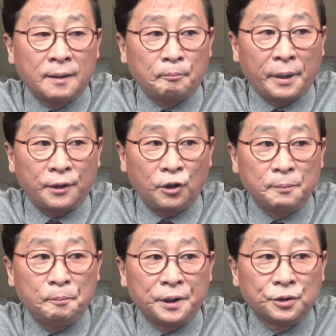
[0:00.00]

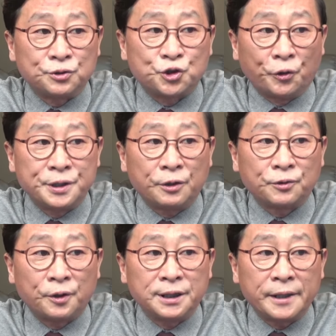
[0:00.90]
패럴림픽은
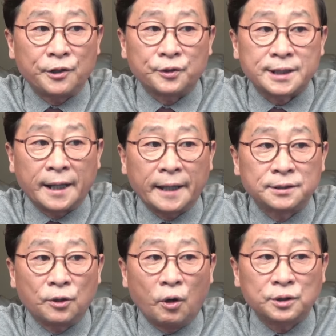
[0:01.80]
전쟁으로 인하여
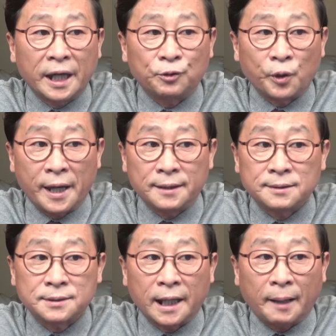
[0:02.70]
장애를 얻게 된
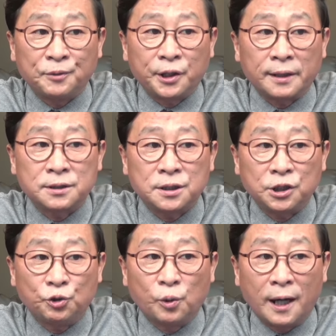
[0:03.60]
사람들의
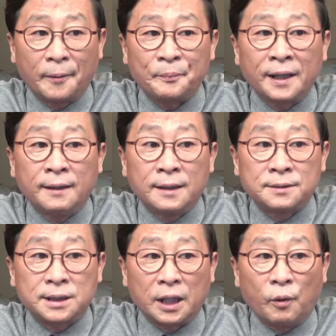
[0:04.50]
치유와
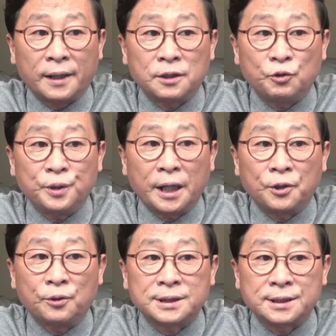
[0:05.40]
재활을
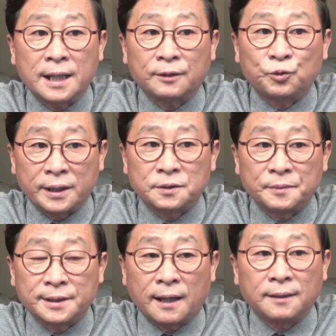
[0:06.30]
위하여
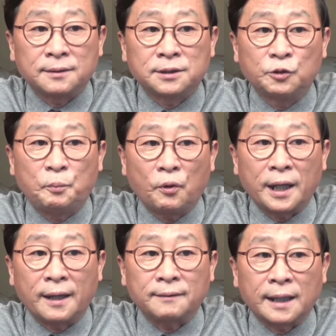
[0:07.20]
시작됐습니다.
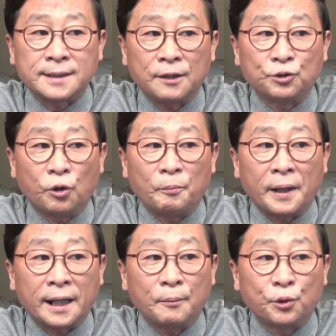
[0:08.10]
극복의 대상으로
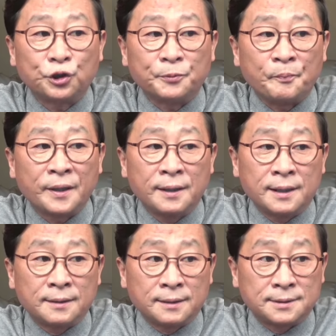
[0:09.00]
바라보는
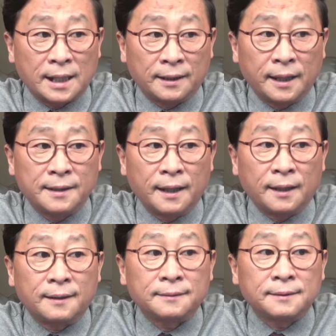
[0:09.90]

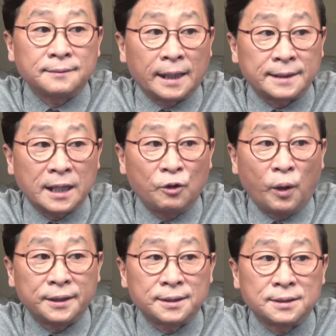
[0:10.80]
장애의
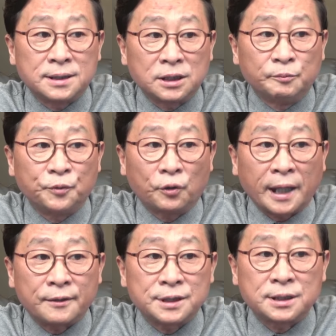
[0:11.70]
대상화는 지금도
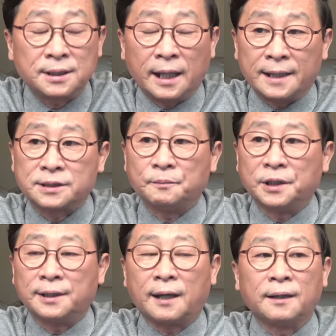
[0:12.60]
다르지
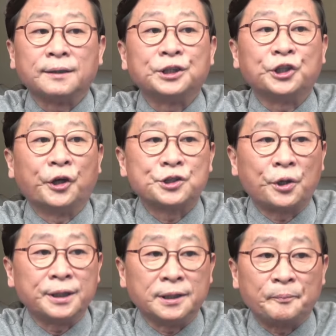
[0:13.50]
않습니다.
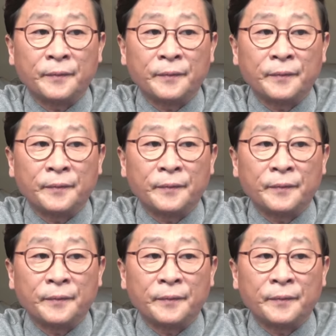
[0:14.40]
여전히